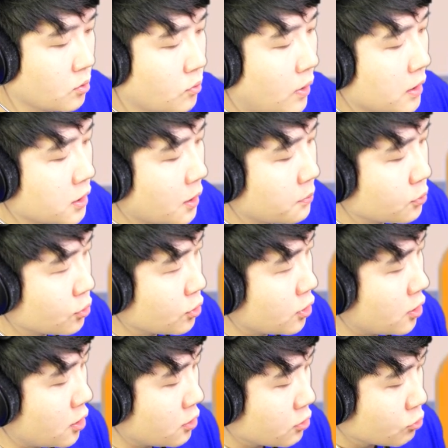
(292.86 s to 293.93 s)

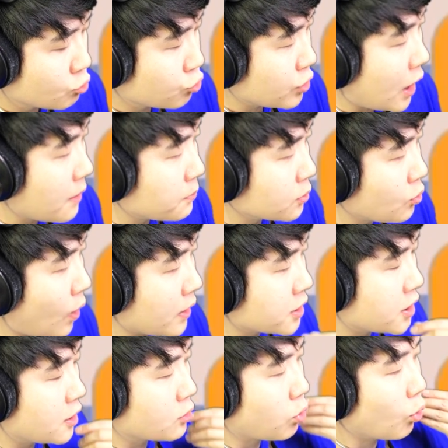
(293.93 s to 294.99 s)
환자분들 수납은
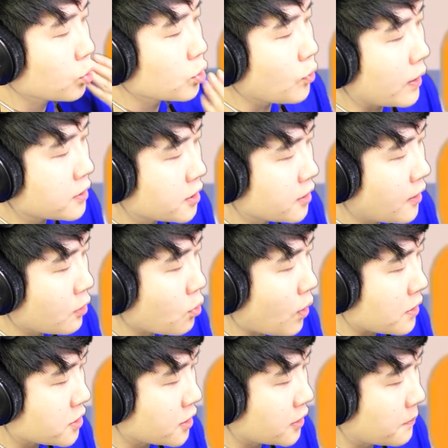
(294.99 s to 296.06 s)
확실히 돈은 확실히 내고 가셔야